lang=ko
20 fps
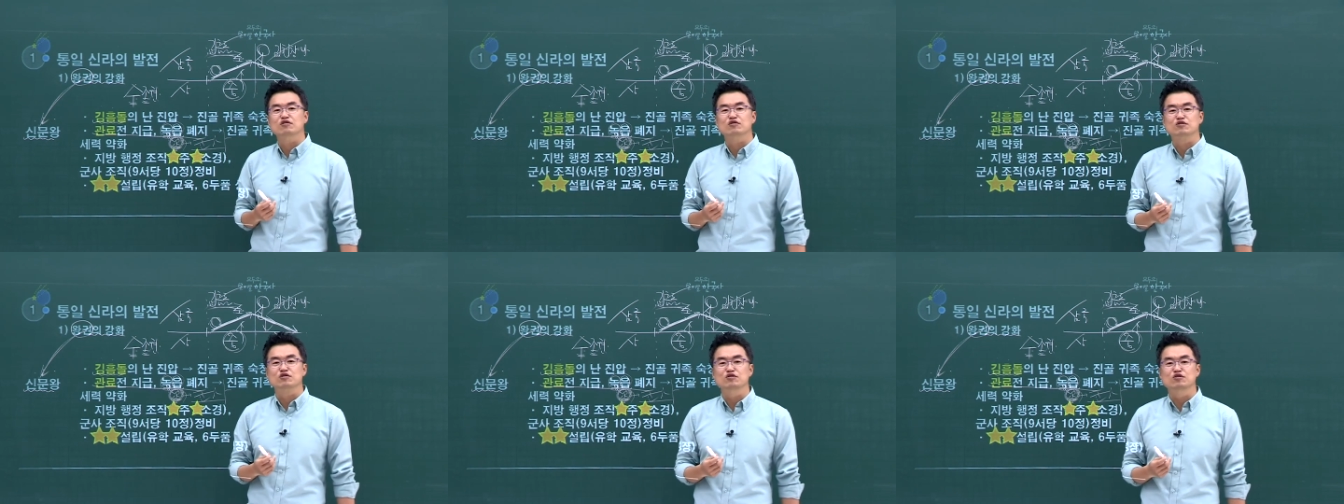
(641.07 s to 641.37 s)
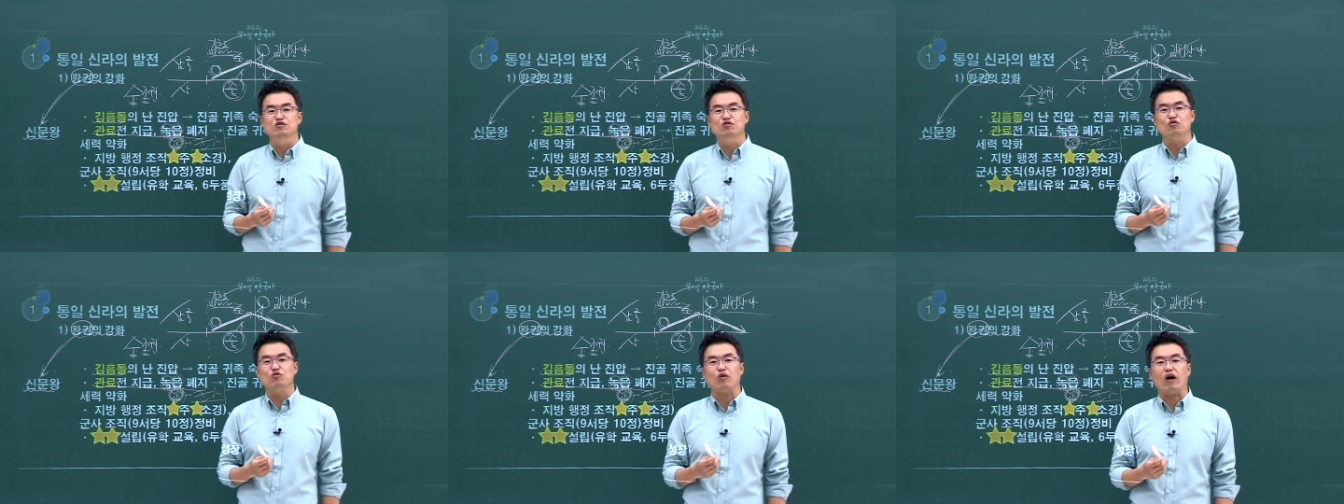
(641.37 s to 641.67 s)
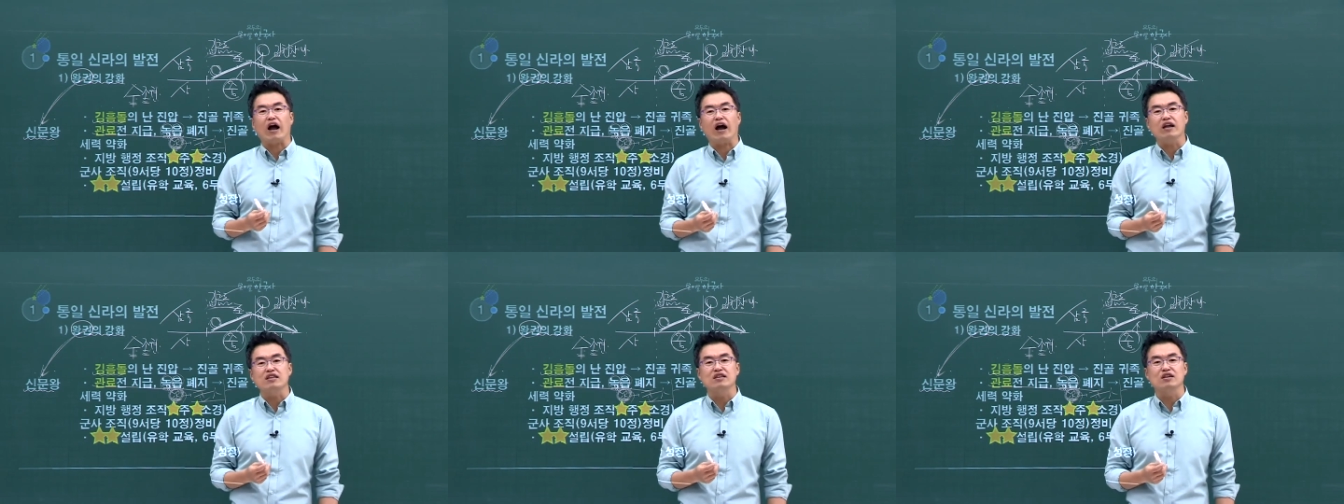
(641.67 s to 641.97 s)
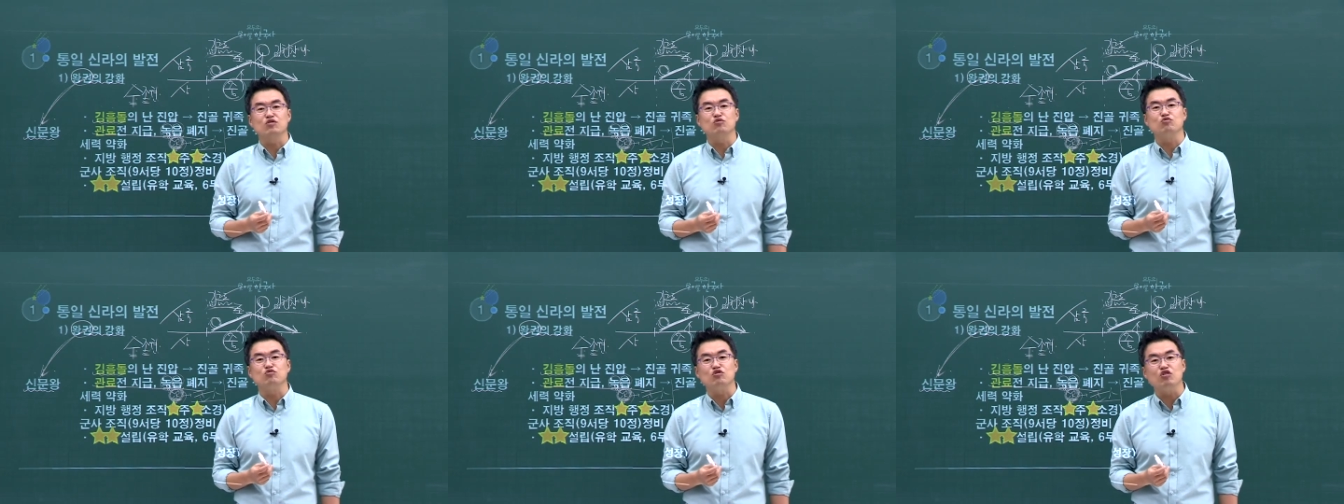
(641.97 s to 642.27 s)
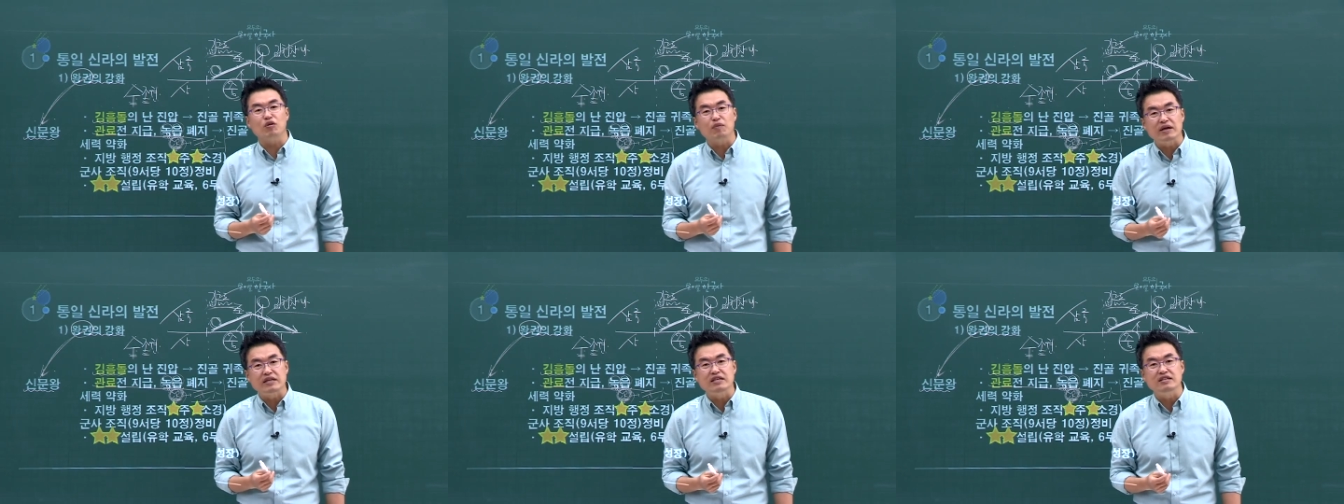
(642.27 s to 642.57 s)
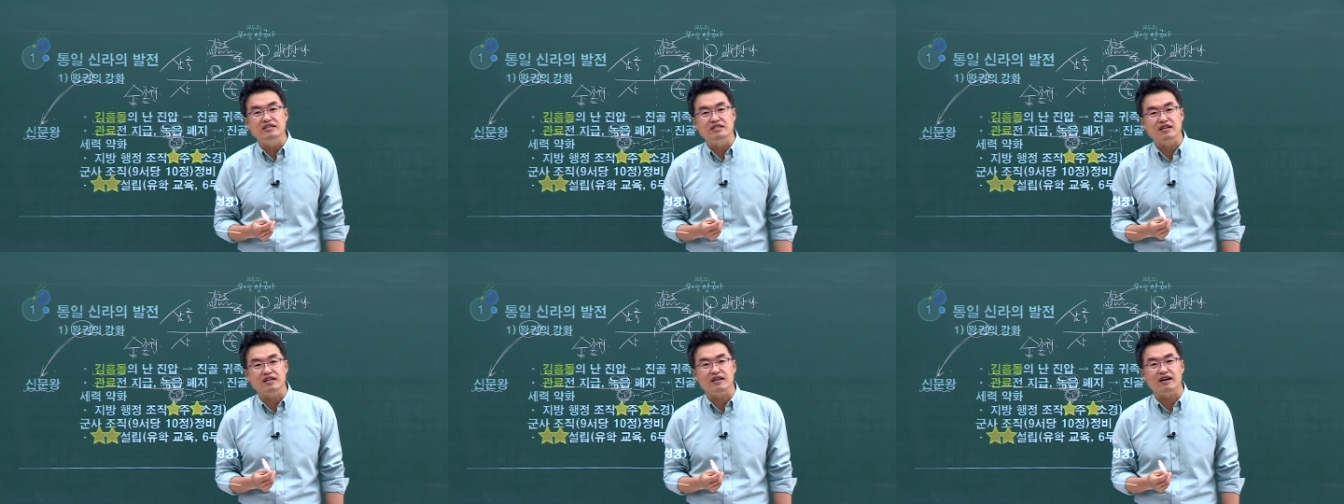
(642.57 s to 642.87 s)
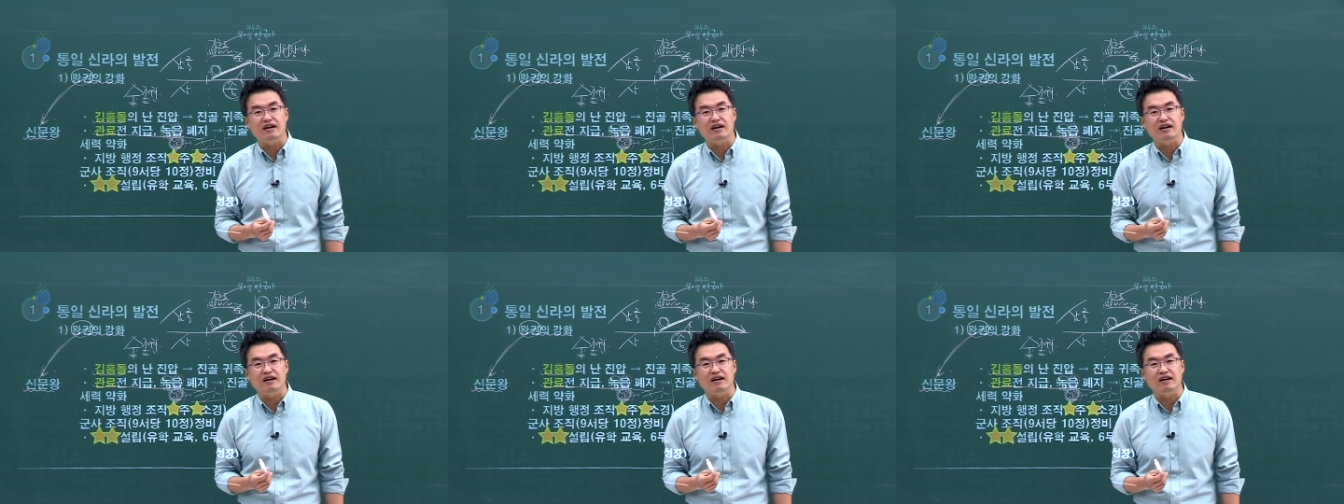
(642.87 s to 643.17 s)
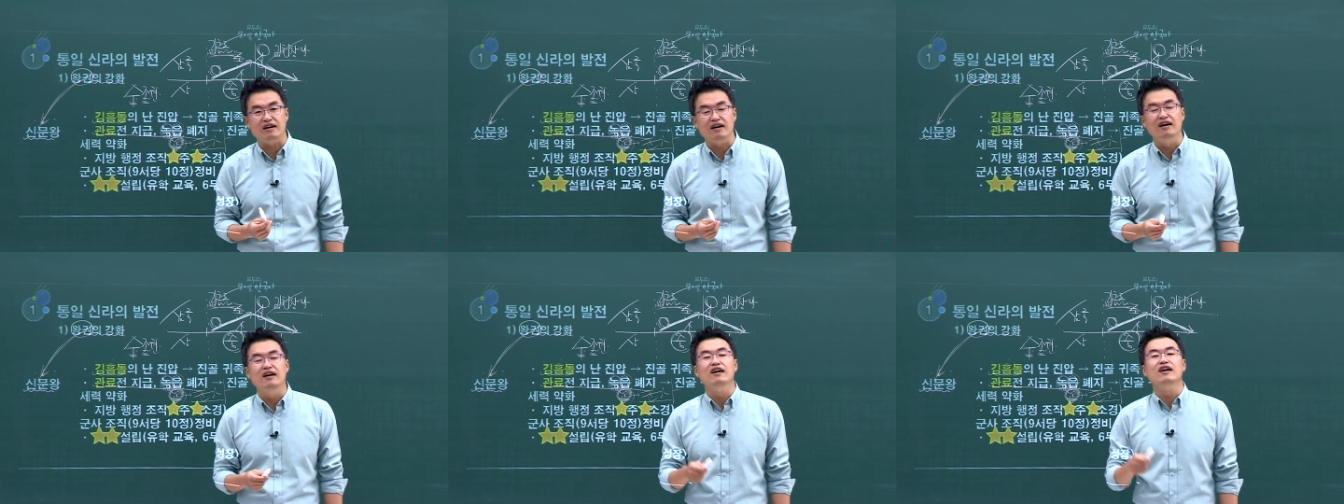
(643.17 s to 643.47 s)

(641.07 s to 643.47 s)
것은 이건 왕한테는 위험한 일이잖아.